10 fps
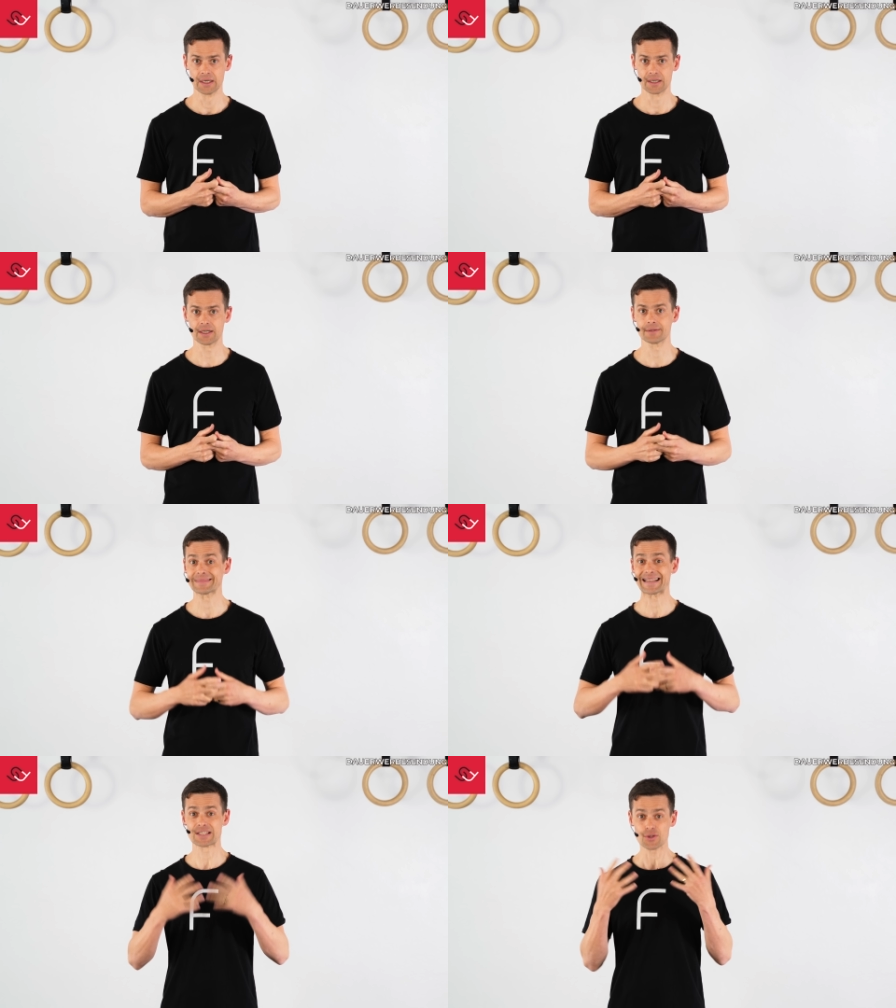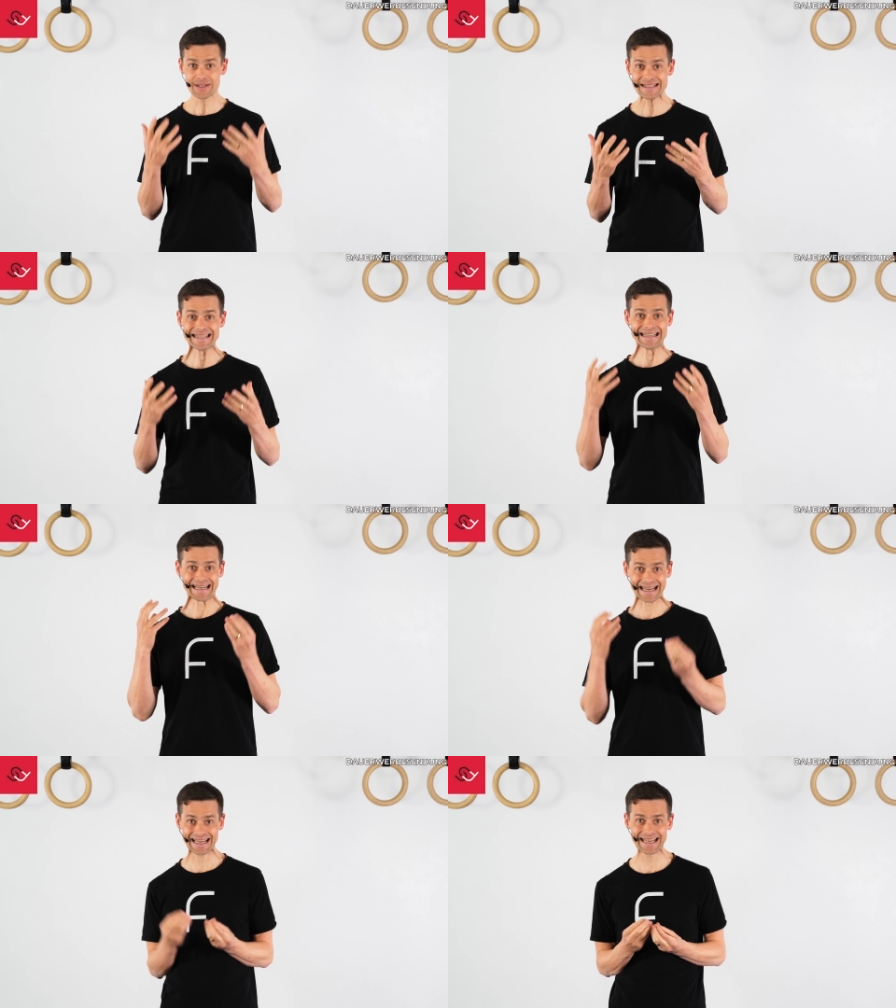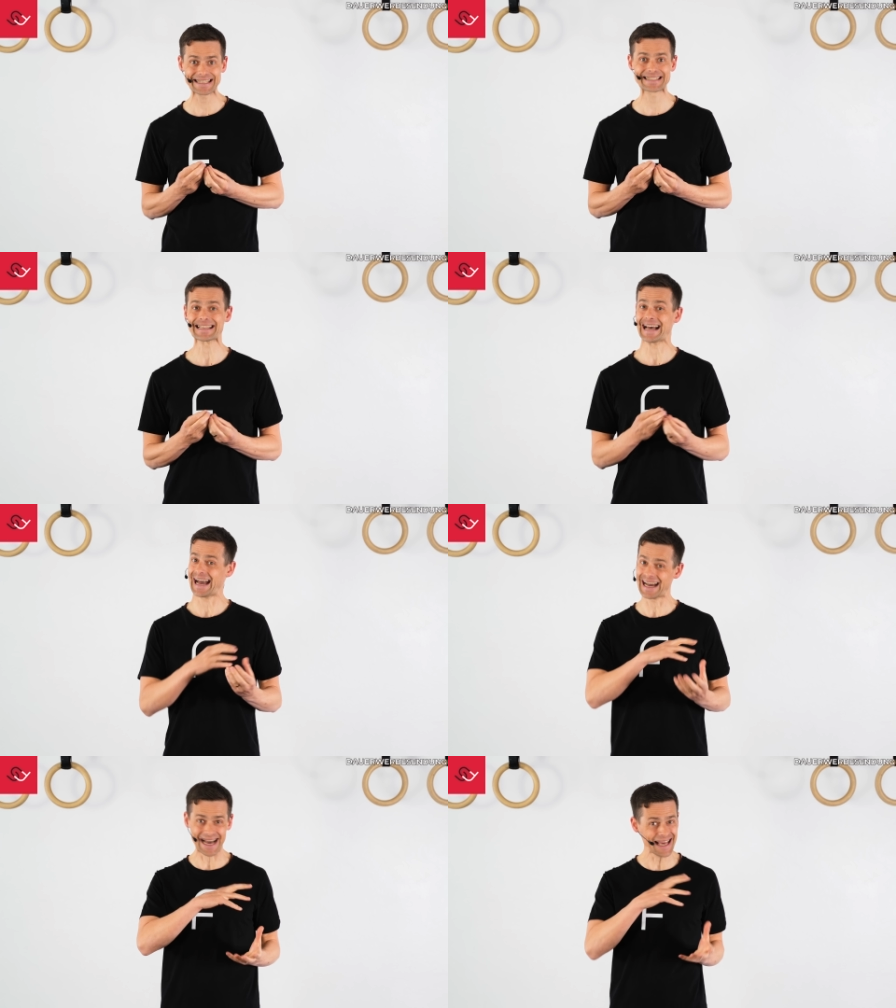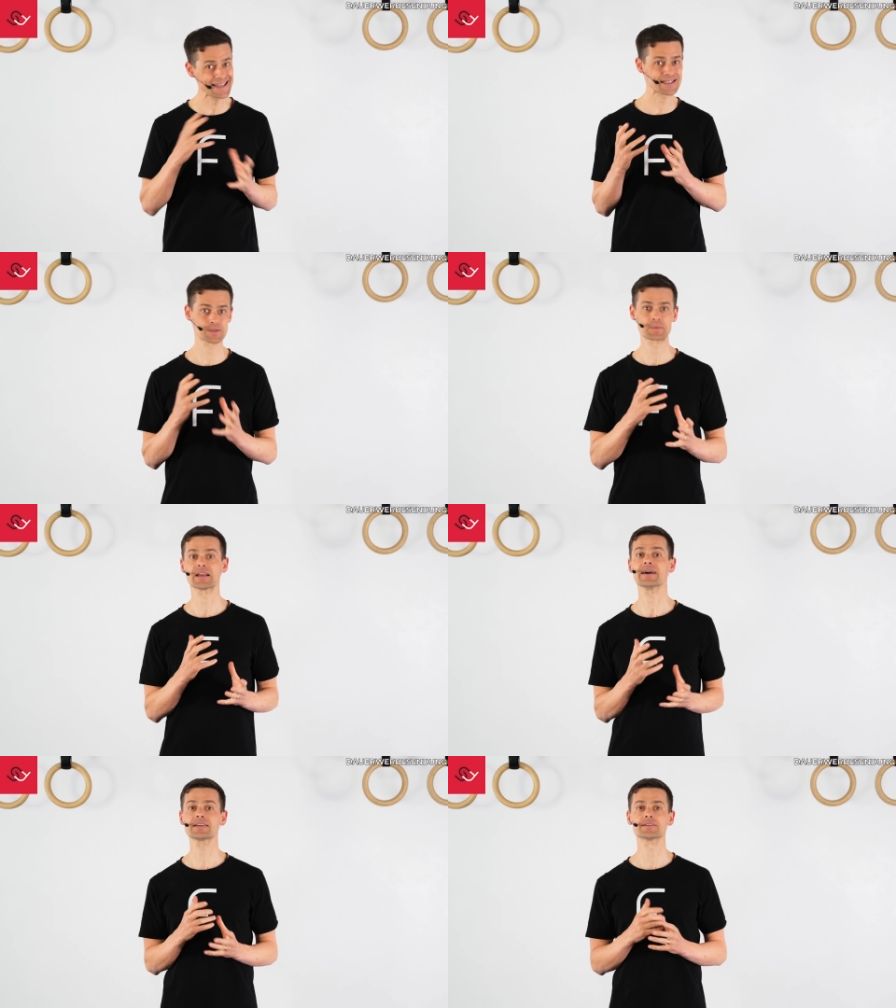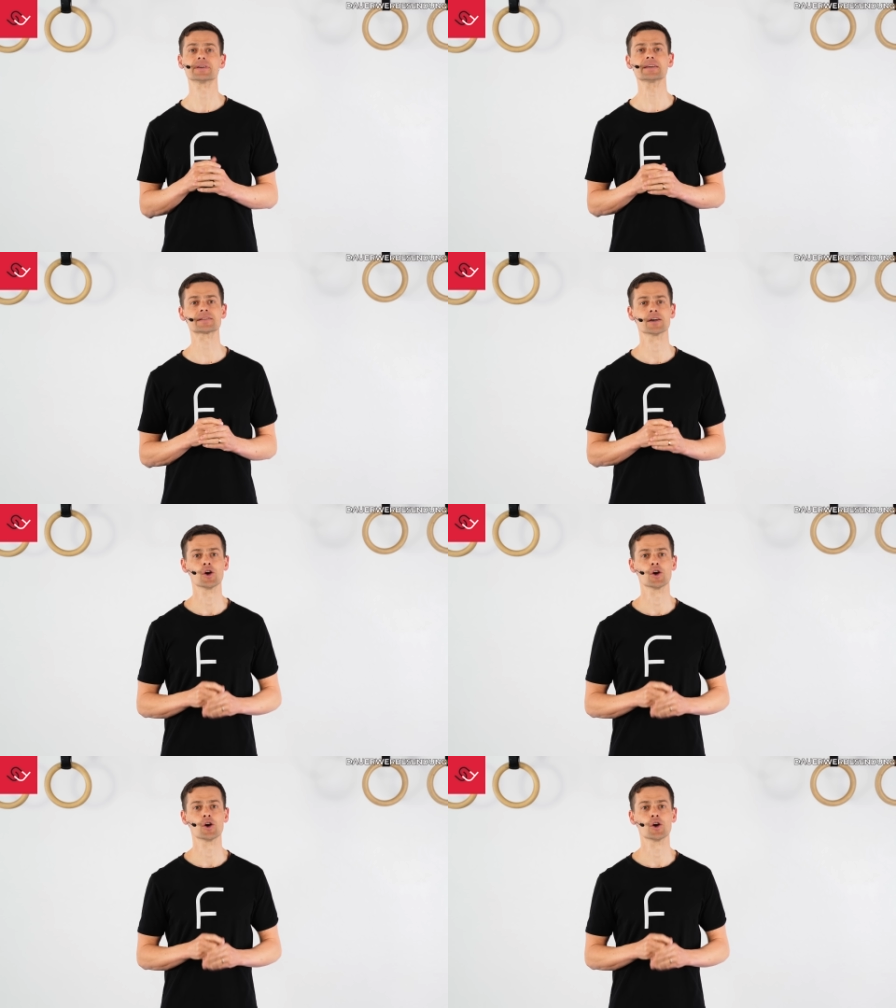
Äh, denn sonst gerät alles aus dem Gleichgewicht